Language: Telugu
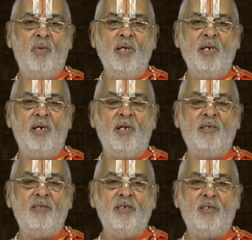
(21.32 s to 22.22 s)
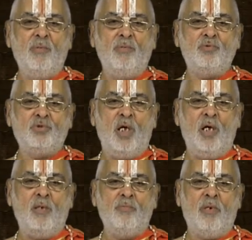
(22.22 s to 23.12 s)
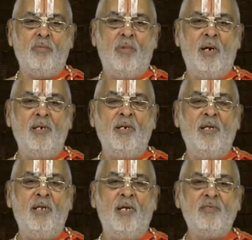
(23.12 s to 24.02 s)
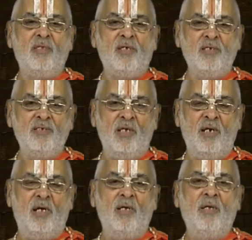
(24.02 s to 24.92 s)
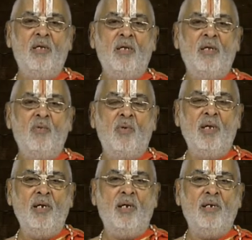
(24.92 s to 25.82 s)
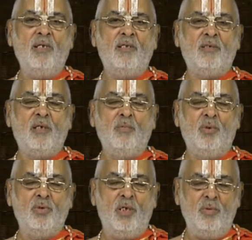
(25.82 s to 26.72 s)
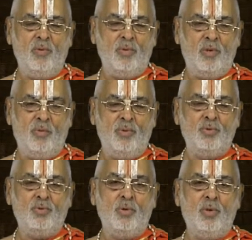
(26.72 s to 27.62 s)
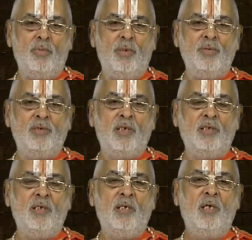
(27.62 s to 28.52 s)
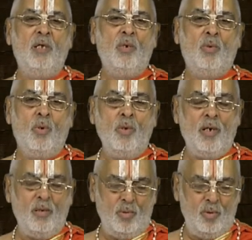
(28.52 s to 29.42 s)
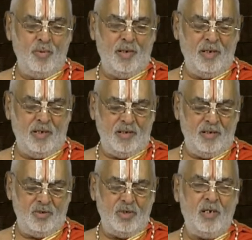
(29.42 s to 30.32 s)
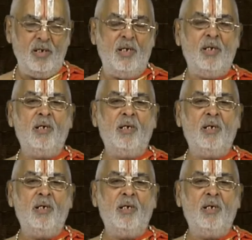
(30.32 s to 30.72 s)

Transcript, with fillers: వెంకటాద్రి సమంస్థానం బ్రహ్మాండే నాస్తి కించన వెంకటేశ సమో దేవో నభూతో న భవిష్యతి ఓ నమో వెంకటేశాయ